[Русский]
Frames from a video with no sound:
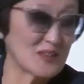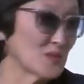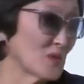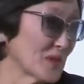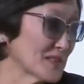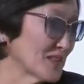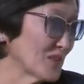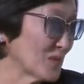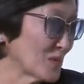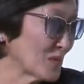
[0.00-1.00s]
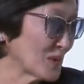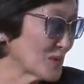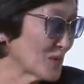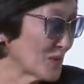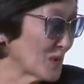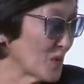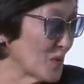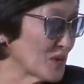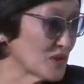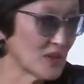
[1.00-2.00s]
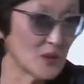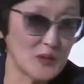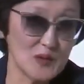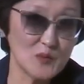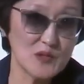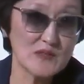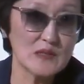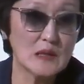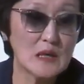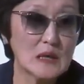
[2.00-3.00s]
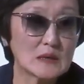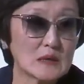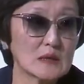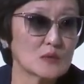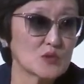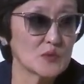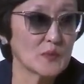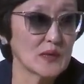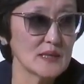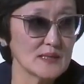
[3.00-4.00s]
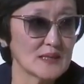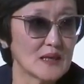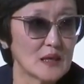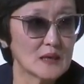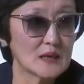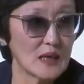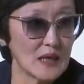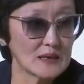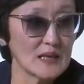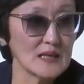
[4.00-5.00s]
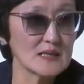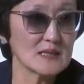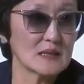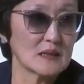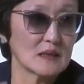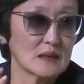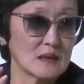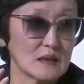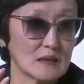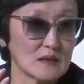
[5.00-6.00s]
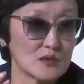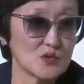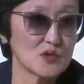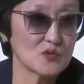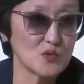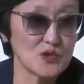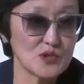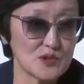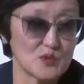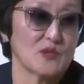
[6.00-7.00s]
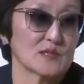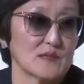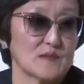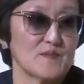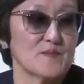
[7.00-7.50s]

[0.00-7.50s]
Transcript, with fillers: до 2%, по-моему, там что-то такое посчитали. Поэтому, действительно, доклад очень полезный для анализа э, существующей ситуации.